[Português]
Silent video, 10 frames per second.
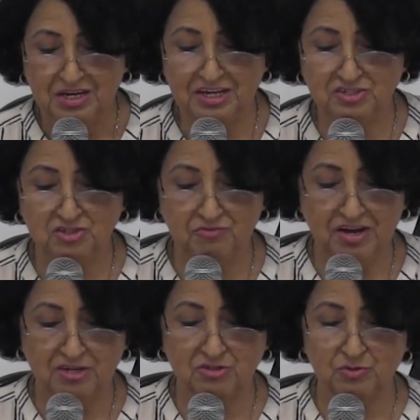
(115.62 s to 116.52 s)
Nesses
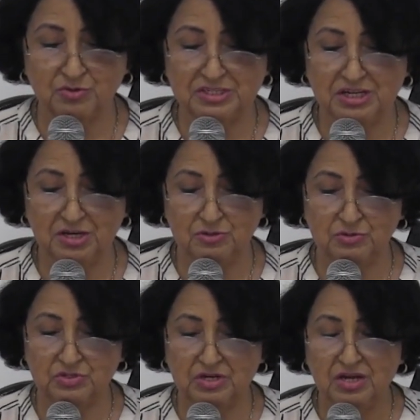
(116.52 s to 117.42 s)
diversos
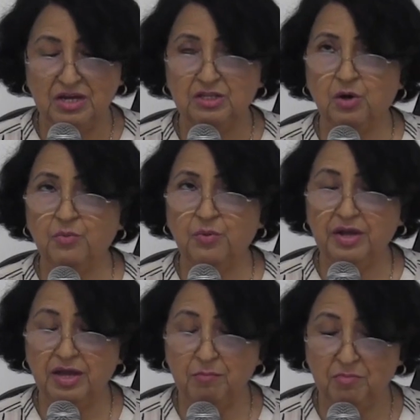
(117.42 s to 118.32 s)
conselhos, então
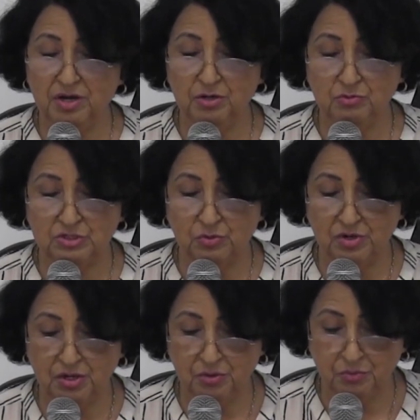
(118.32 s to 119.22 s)
Emmanuel
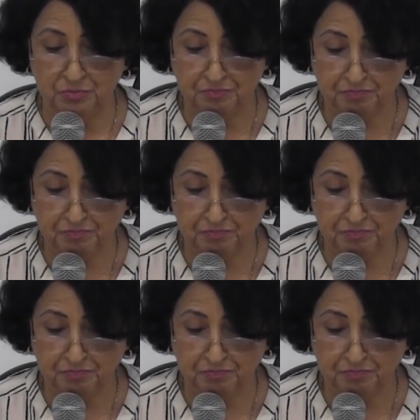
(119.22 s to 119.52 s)
escolheu